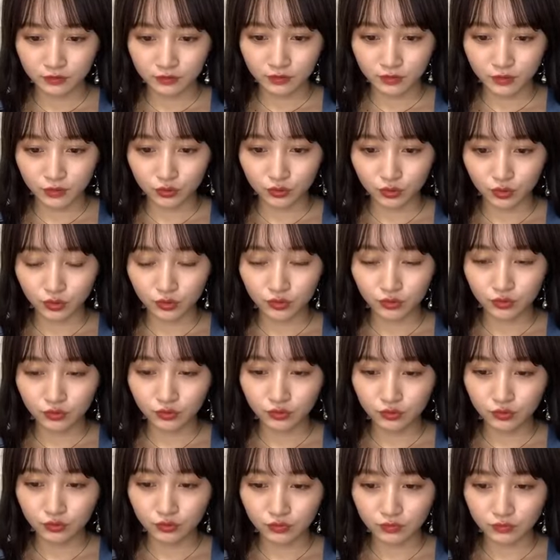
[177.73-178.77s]
そう今
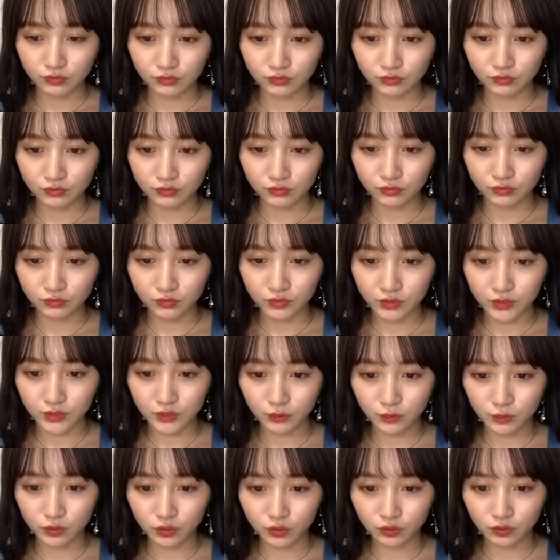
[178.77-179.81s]
日
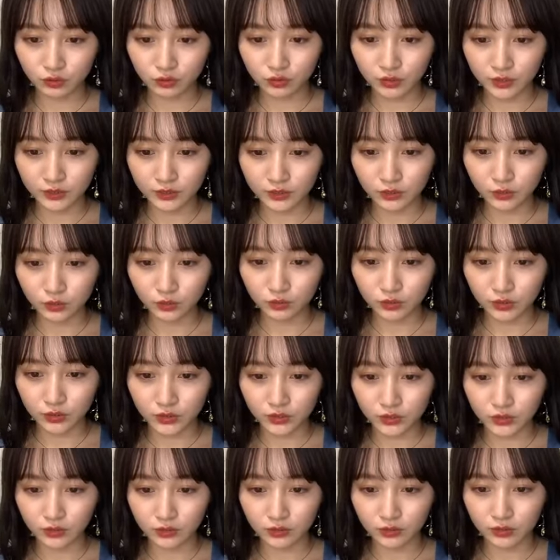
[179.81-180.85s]
チーム曲の初公開
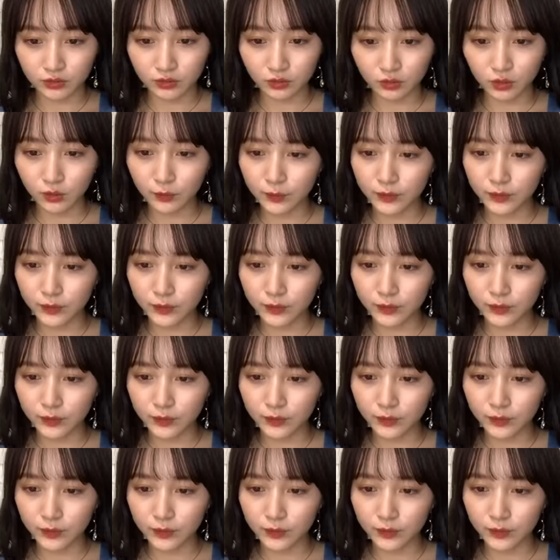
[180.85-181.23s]
したんですけどラ